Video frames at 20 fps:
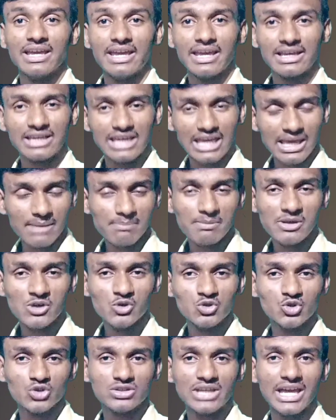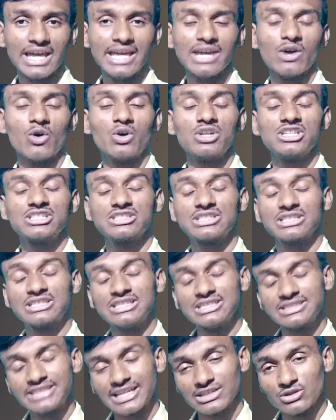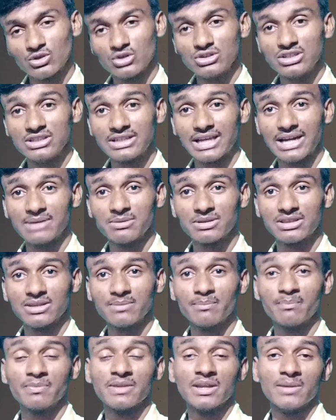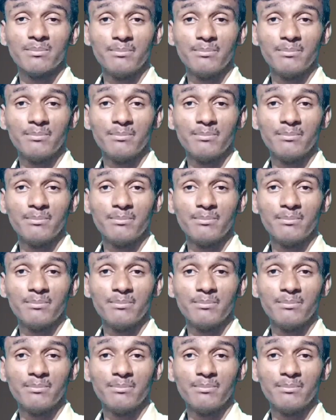एक ऐप भी यूज होता है और इस किस टेक्नोलॉजी के कारण मतलब